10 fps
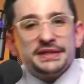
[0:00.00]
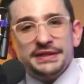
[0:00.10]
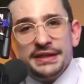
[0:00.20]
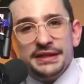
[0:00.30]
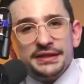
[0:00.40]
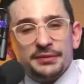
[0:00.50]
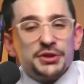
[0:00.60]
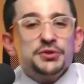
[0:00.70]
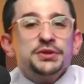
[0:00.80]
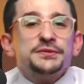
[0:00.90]
синьке,
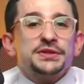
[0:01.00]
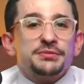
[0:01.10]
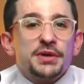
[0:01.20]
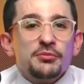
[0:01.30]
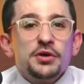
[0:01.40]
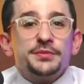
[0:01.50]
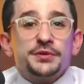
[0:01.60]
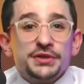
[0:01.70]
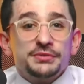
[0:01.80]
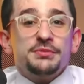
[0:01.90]
почувствовать себя богом,
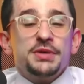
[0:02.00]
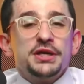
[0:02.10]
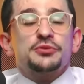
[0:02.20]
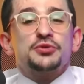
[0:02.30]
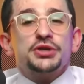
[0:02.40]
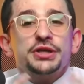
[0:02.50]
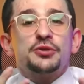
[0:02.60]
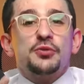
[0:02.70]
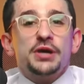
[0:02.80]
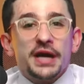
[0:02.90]
но тем не менее это уже
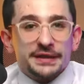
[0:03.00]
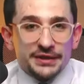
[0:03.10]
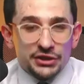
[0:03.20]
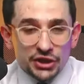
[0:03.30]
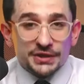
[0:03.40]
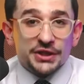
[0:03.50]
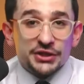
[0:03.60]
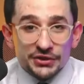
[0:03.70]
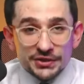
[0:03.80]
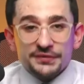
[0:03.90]
регулярная часть
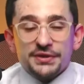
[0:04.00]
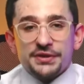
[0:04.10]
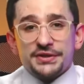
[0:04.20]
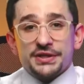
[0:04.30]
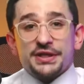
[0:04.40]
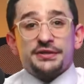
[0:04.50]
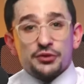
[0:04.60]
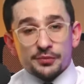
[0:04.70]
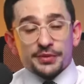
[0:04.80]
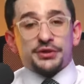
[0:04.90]
нашей действительности. Это
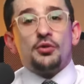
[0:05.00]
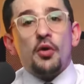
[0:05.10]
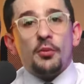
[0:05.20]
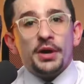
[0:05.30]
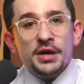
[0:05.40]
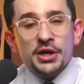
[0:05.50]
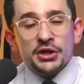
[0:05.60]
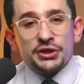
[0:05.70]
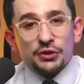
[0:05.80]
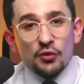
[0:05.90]
все при том,
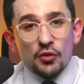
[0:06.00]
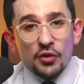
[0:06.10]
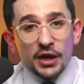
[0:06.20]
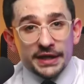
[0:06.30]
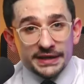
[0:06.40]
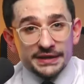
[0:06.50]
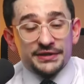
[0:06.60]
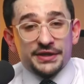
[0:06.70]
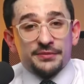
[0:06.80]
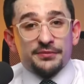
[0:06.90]
что
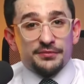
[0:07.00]
российским